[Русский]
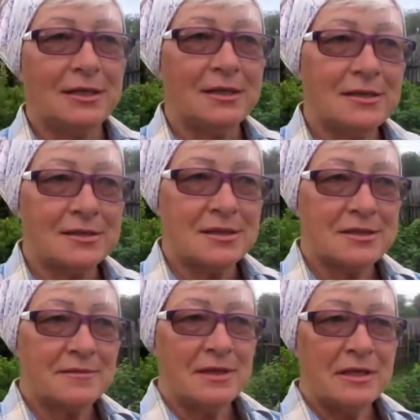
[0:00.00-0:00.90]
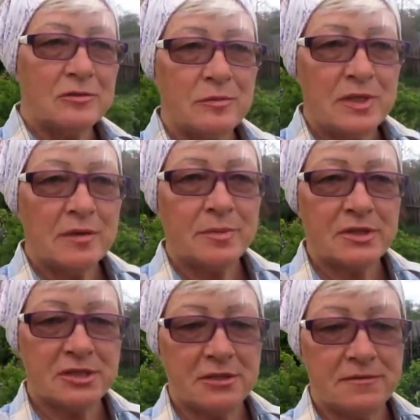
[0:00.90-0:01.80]
И зацвели у меня
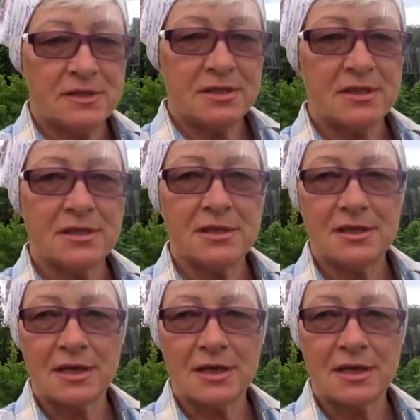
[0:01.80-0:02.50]
почти все